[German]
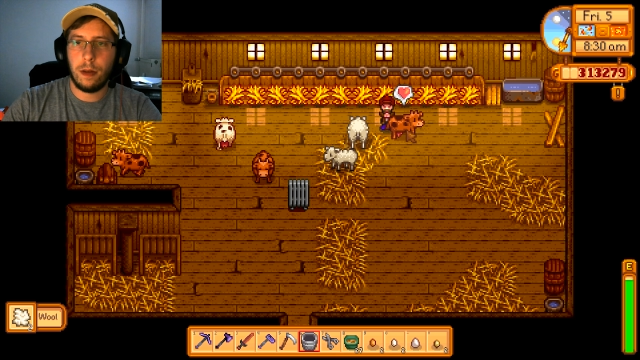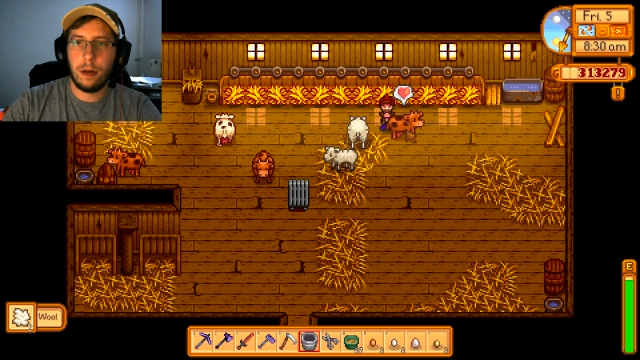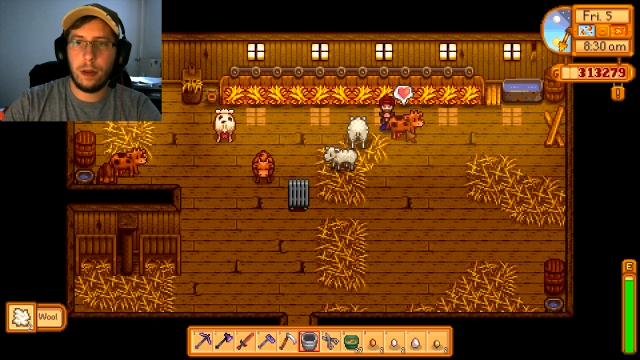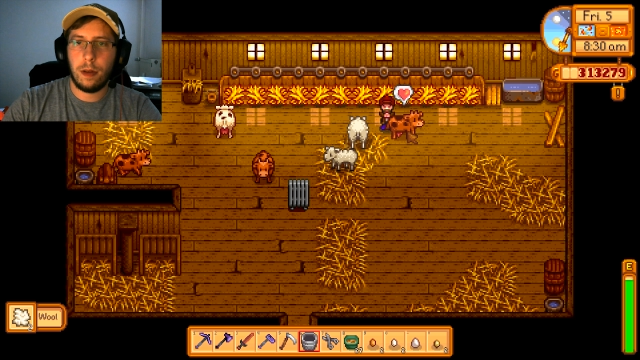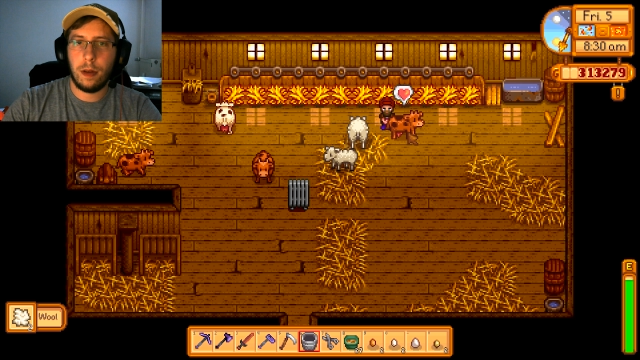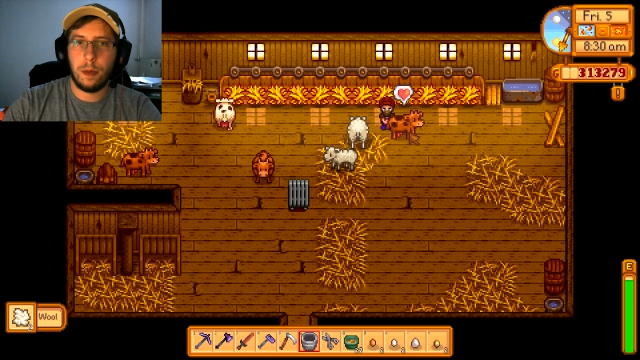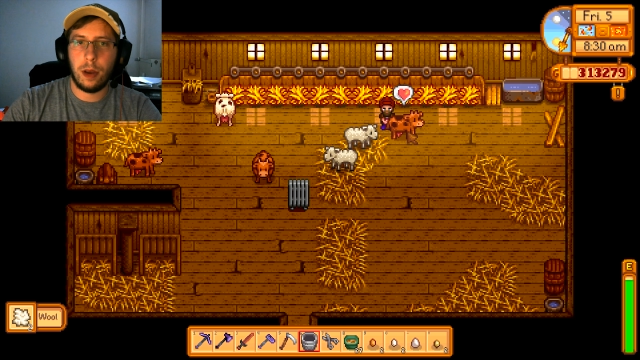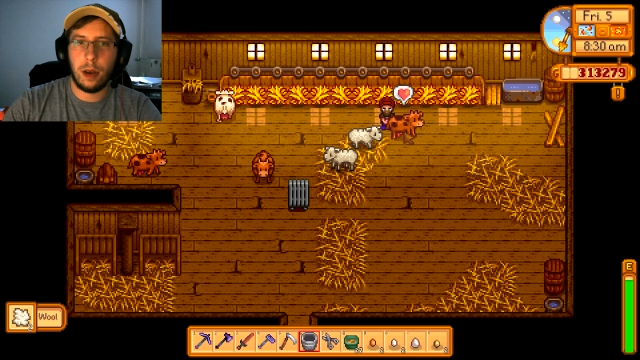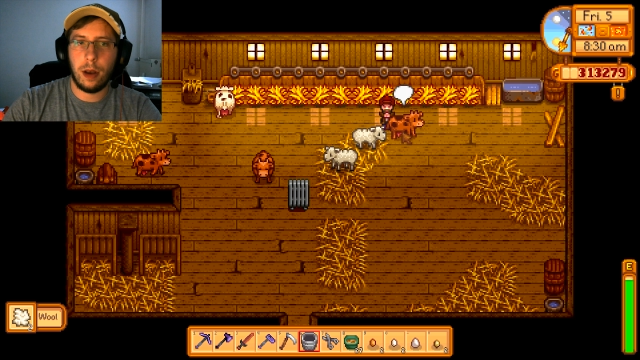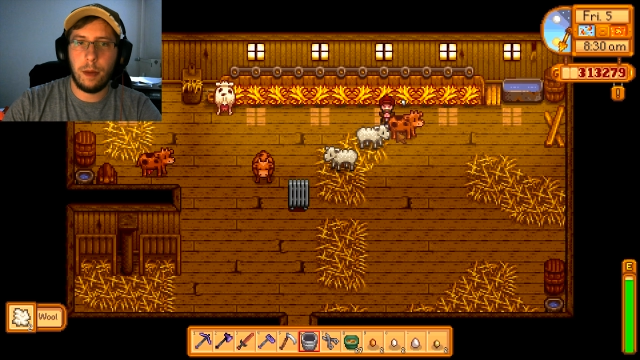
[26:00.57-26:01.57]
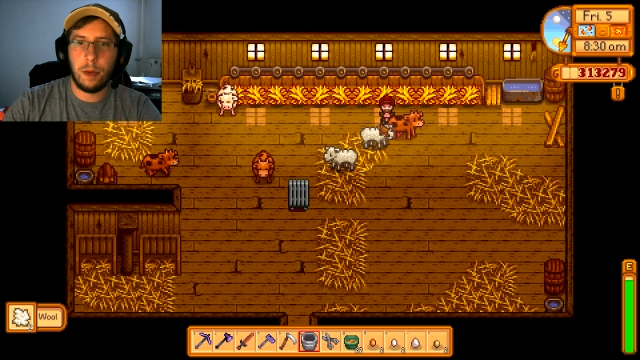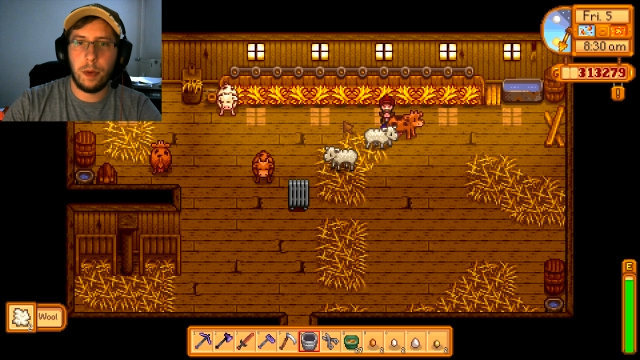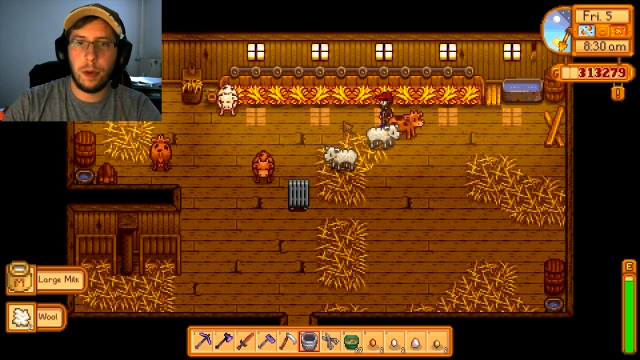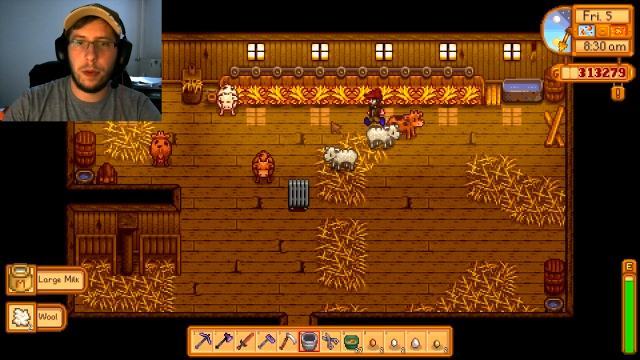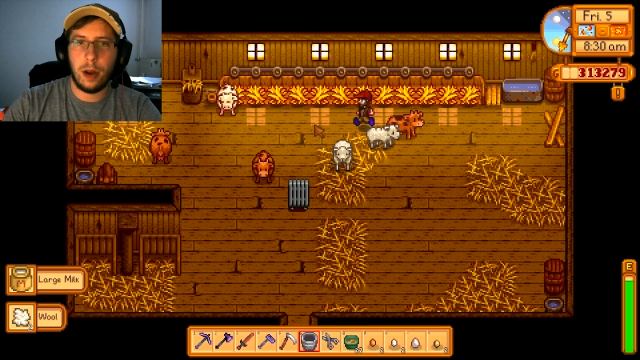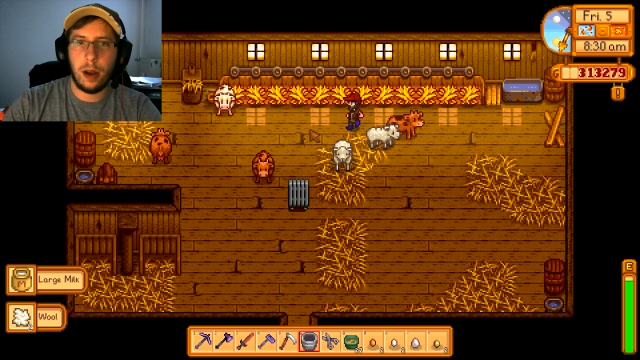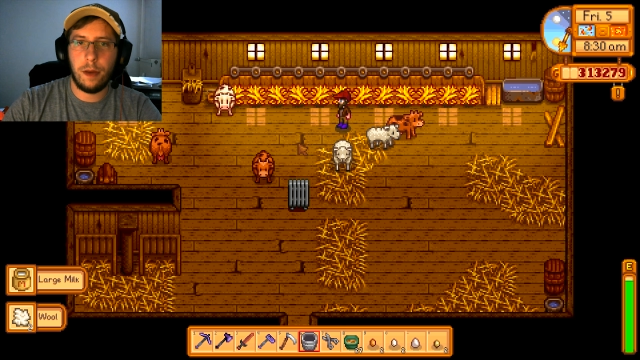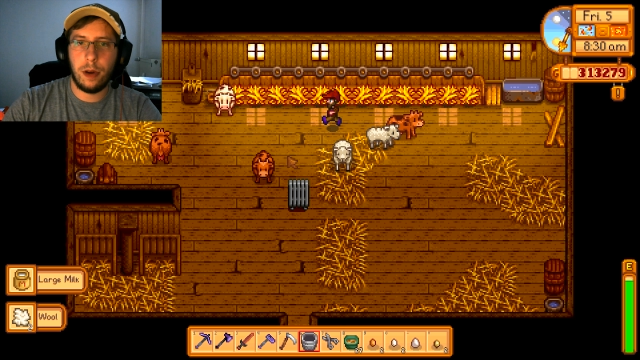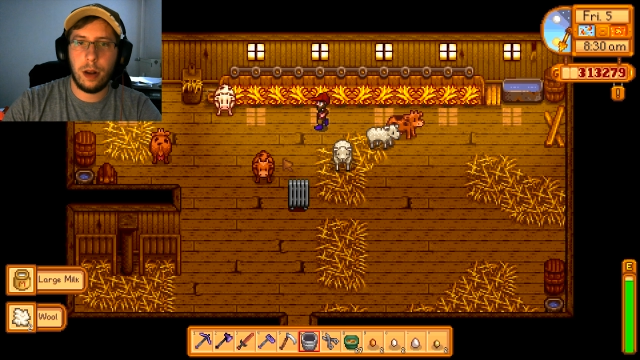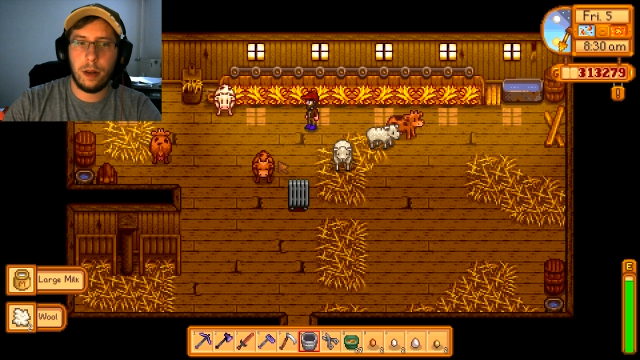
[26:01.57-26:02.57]
kurz, dass wir dich haben, dass wir ein bisschen
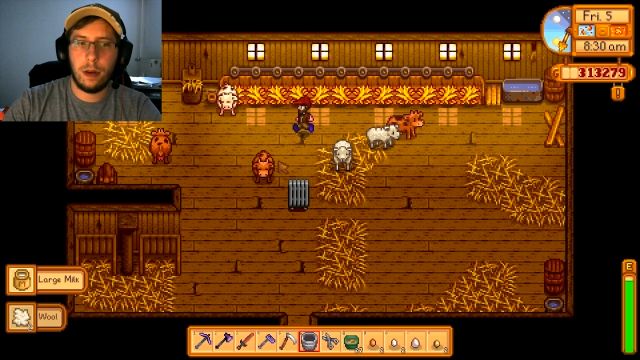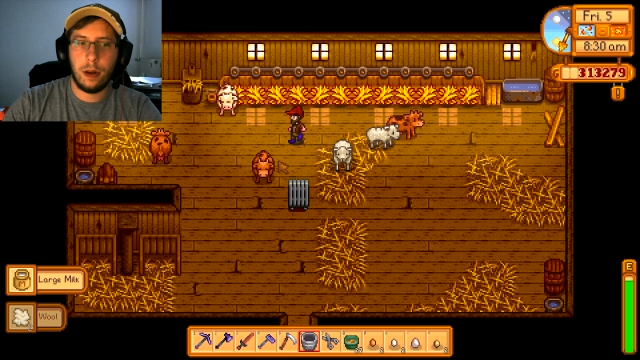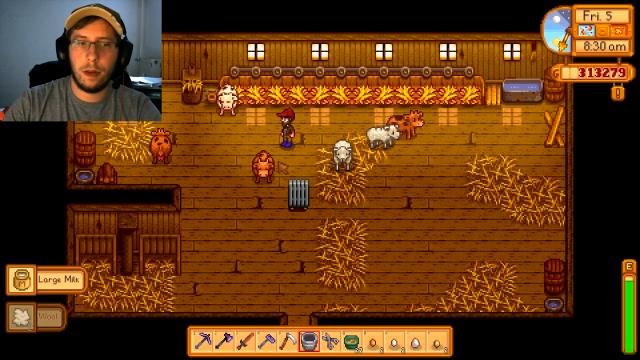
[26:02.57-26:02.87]
reifer genasst sind.